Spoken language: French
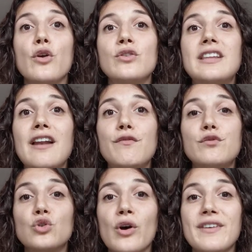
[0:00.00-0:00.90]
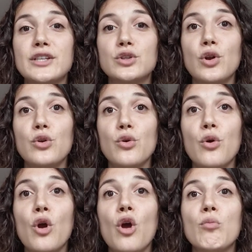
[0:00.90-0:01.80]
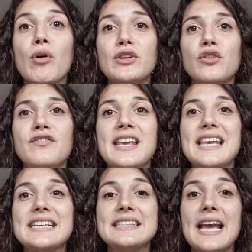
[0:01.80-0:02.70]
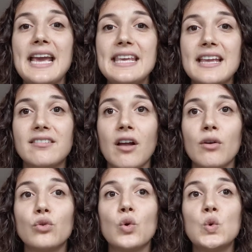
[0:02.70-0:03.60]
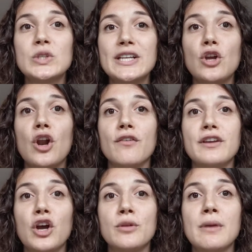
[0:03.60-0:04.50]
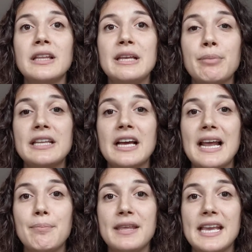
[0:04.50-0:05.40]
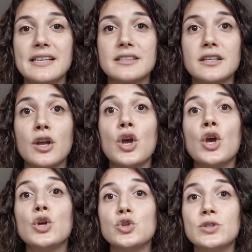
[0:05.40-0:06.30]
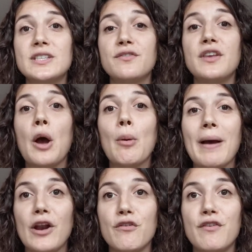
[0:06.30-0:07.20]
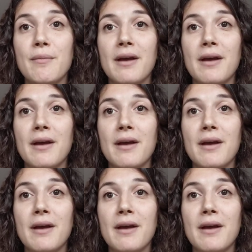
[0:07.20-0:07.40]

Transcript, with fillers: Une telle fusion avec ce lieu pointe une vieillesse inquiétante au sein de l'environnement des dépeint dans la pièce, justifiant par le fait